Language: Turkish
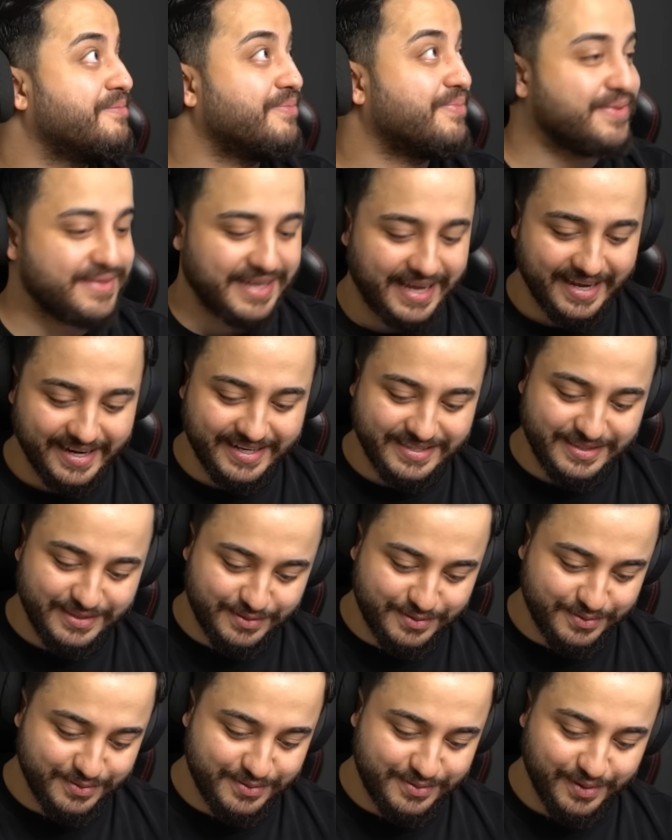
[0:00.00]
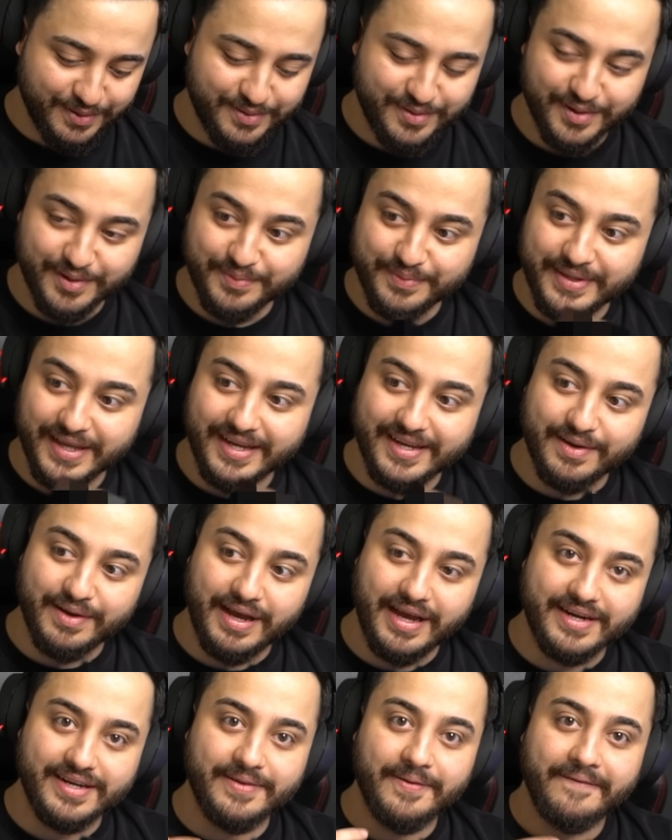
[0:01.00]
Burada arkadaşlar şunu söküyorum bir dakika.
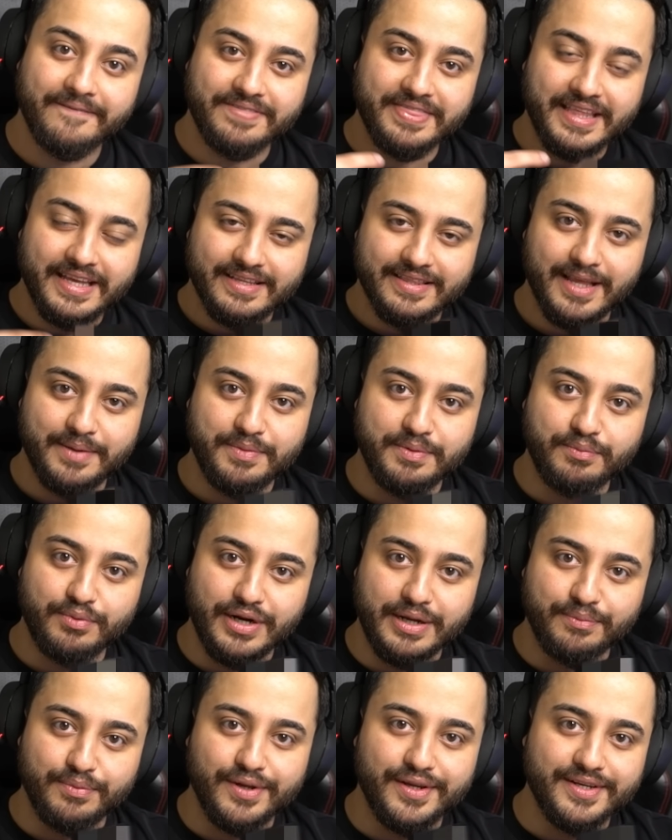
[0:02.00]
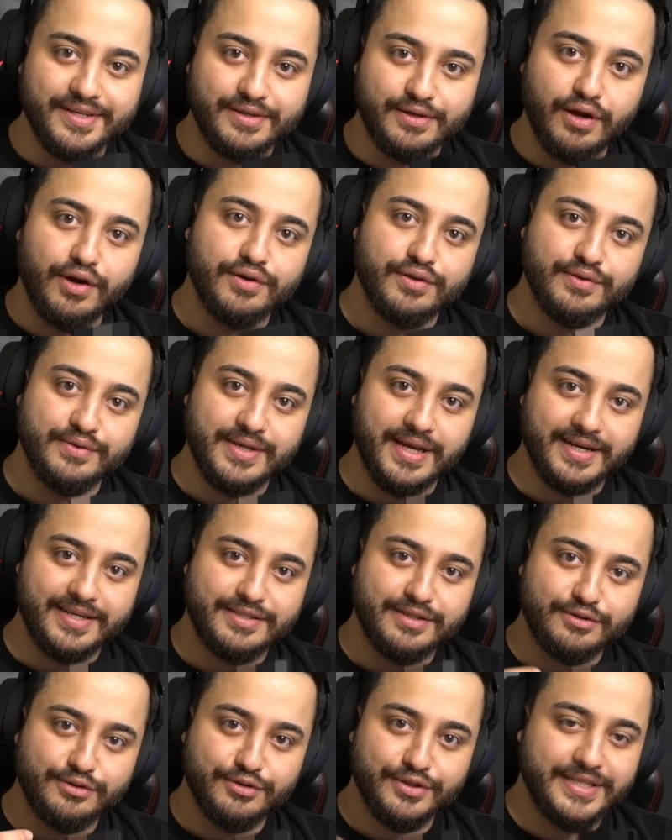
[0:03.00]
Ar- Demin buraya bulanık gördünüz
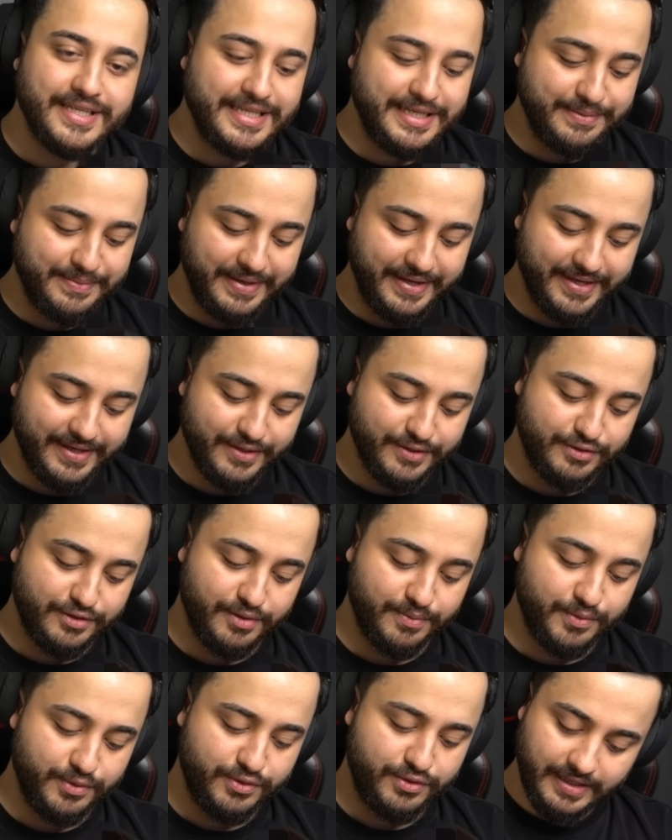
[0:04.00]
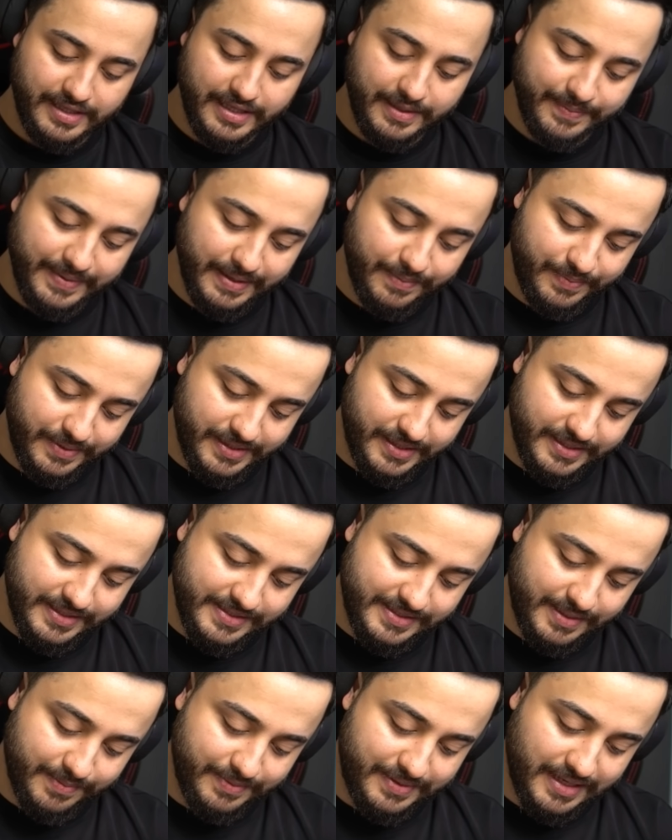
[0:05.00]
arkadaşlar çünkü e yazıyormuş. e
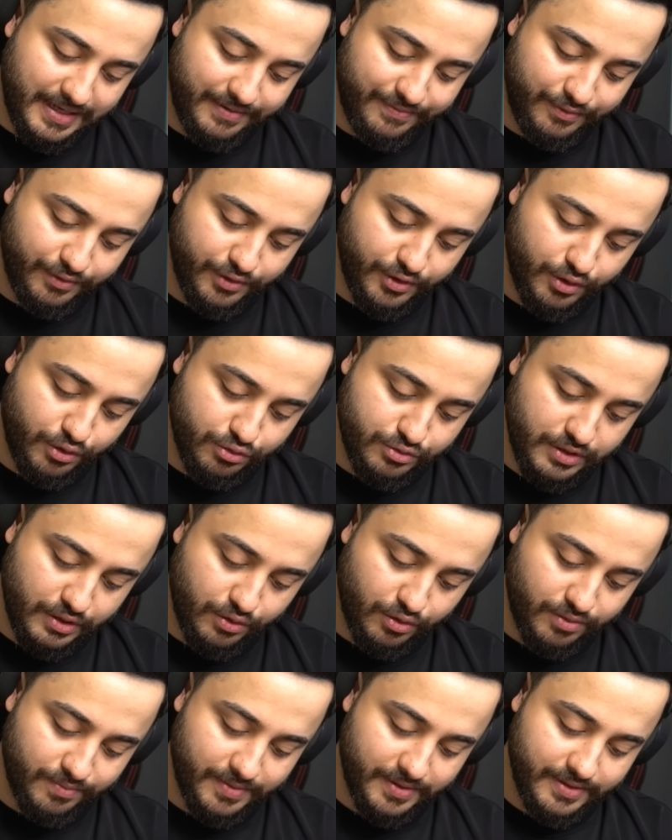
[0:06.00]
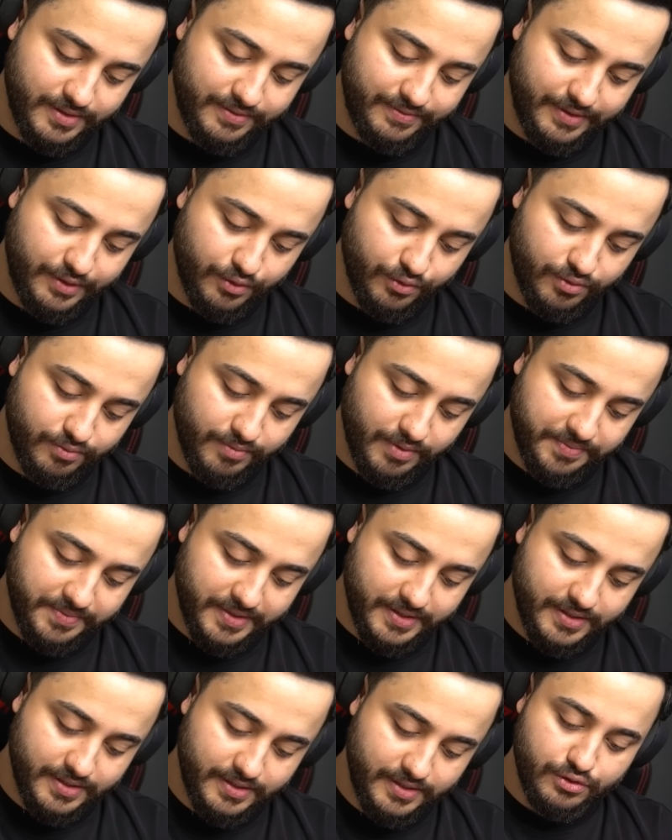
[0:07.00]
bildiğiniz gibi telefonlara özel olmalıdır ve
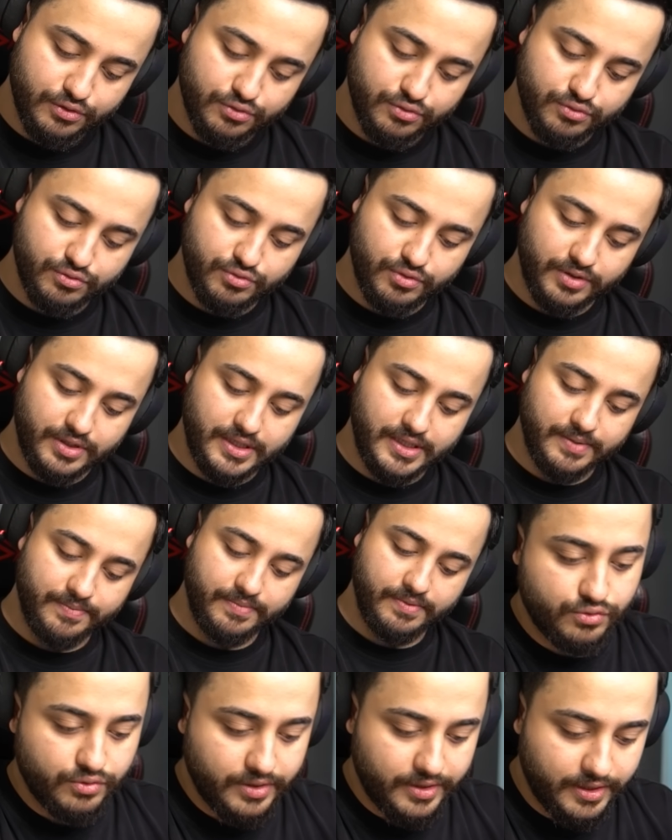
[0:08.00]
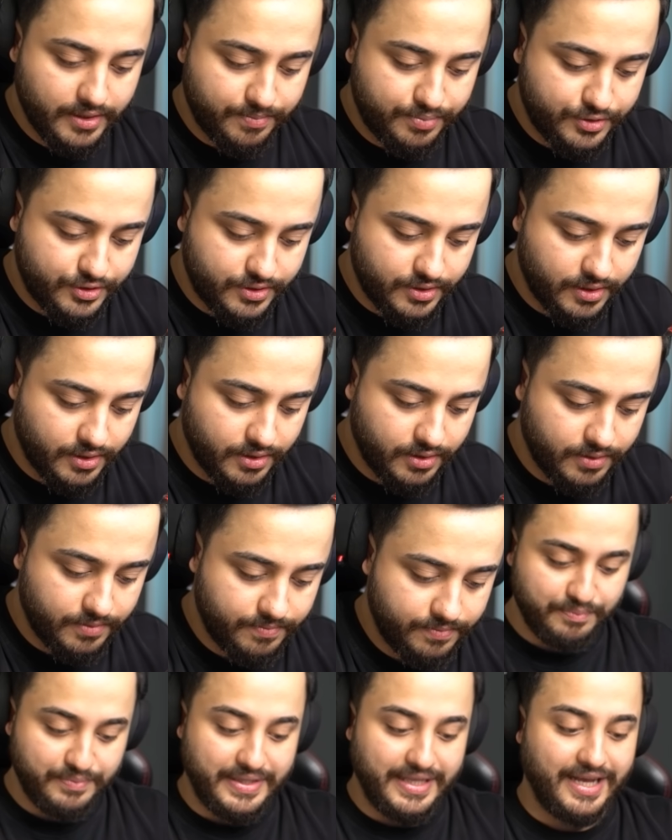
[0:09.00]
görünmemelidir. Şunu sökeyim. Şuraya
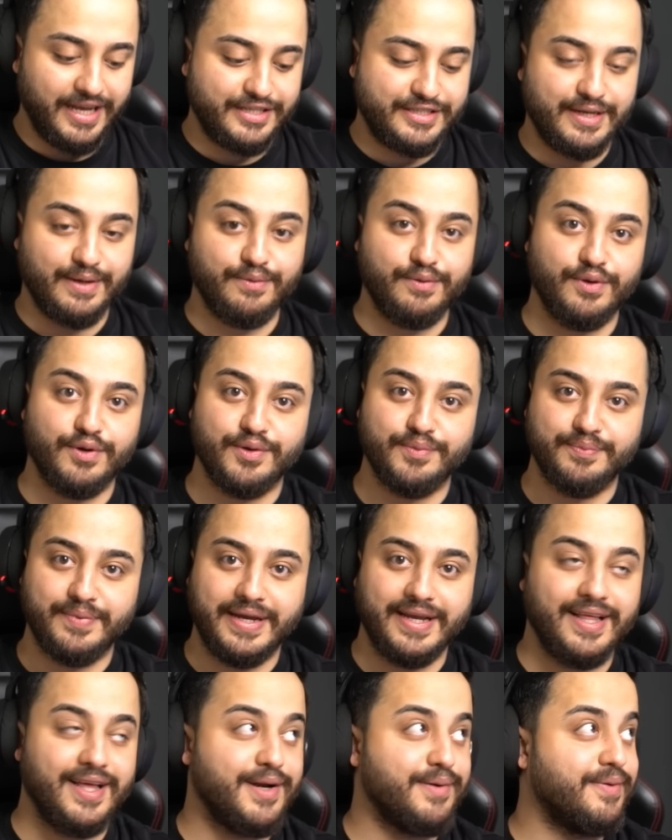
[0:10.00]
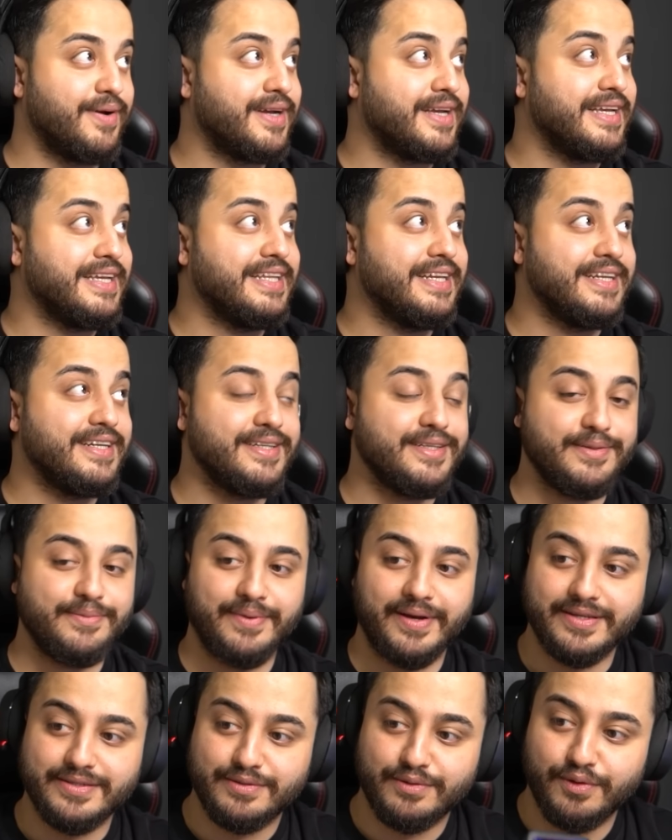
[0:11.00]
yapıştıralım. Bir daha çeviriyorum beyler bak.
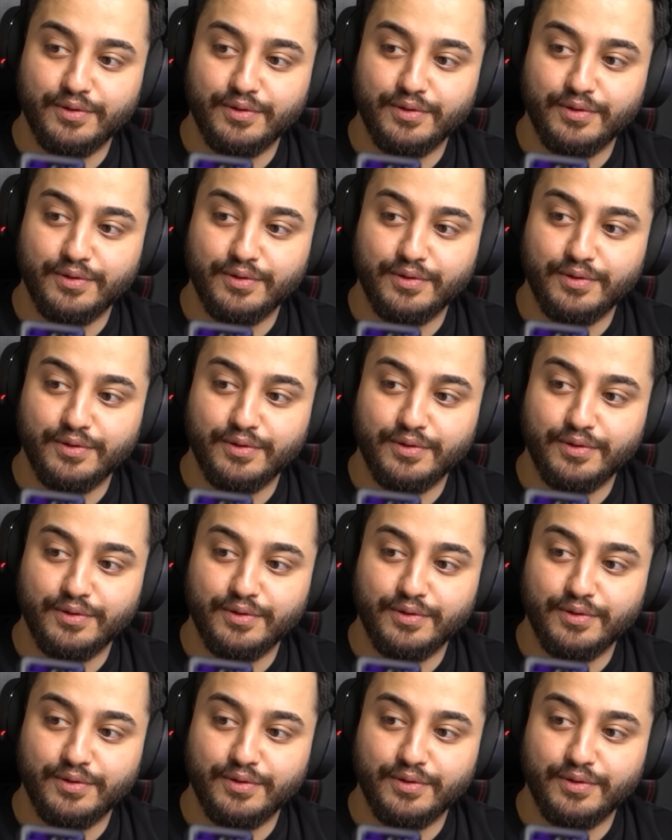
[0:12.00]
inanılmaz